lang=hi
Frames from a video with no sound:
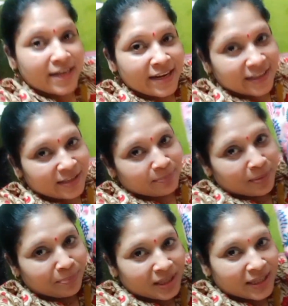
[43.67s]
सिल रहे थे
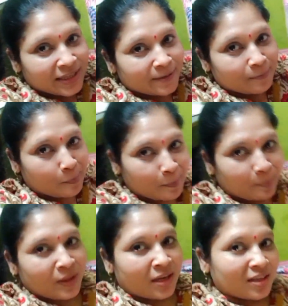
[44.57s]
मम्मी के
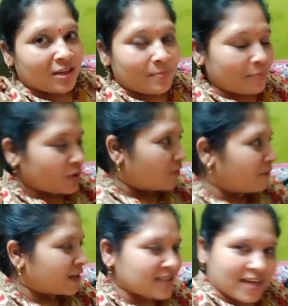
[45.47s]
ये मम्मी को
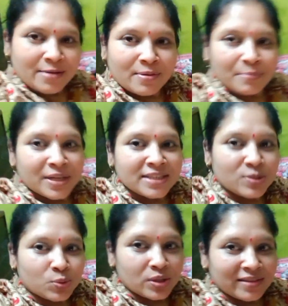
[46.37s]
फर्स्ट टाइम हमने
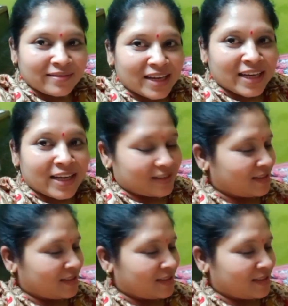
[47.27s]
सूट दिलवाया है